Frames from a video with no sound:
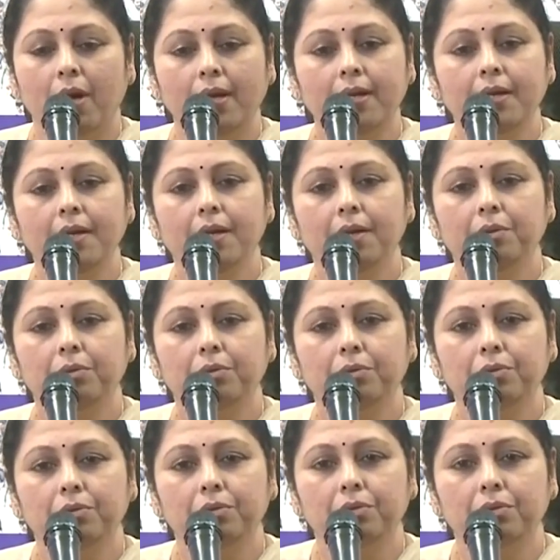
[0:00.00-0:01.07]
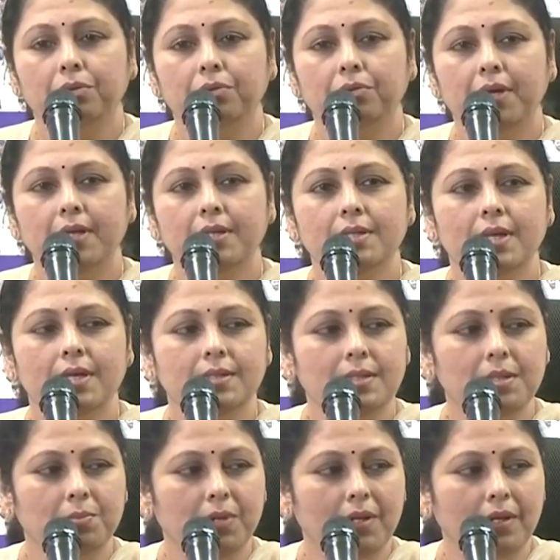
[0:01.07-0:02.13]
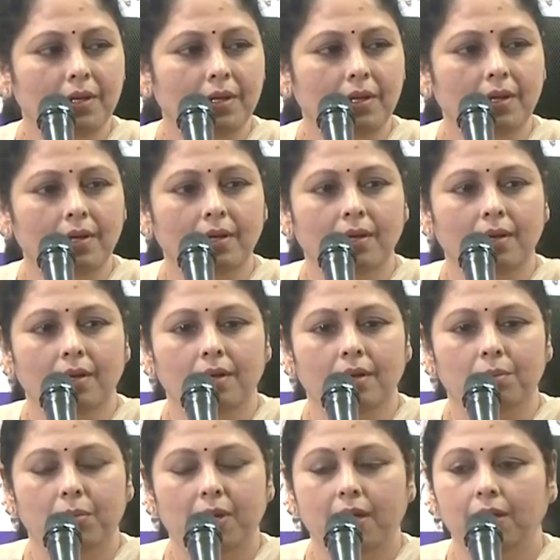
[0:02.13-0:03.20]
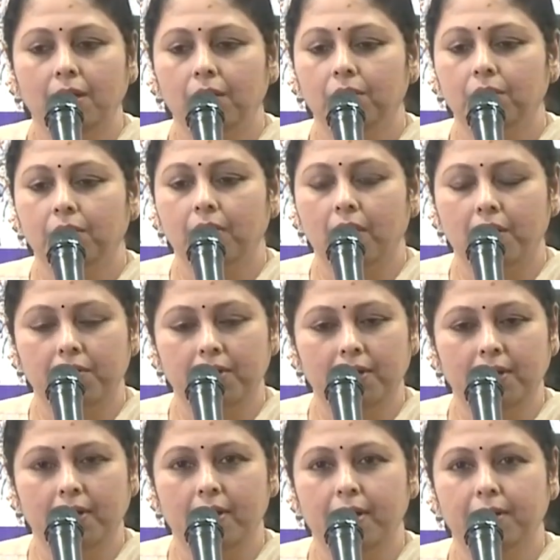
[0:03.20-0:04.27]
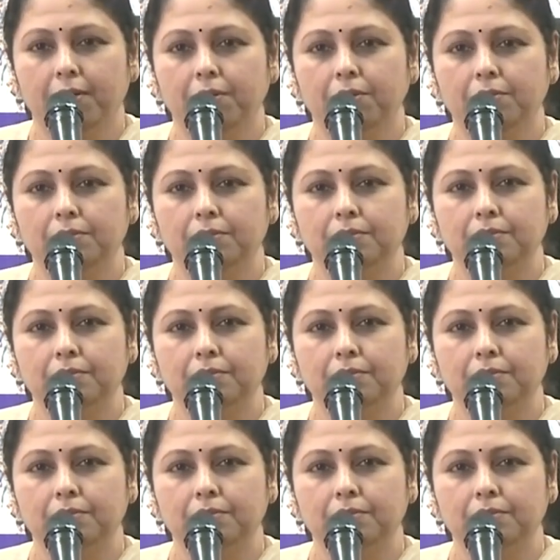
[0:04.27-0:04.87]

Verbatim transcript: మళ్ళీ నేను వైఎస్ఆర్సిపి పార్టీలోకి రావడానికి కారణం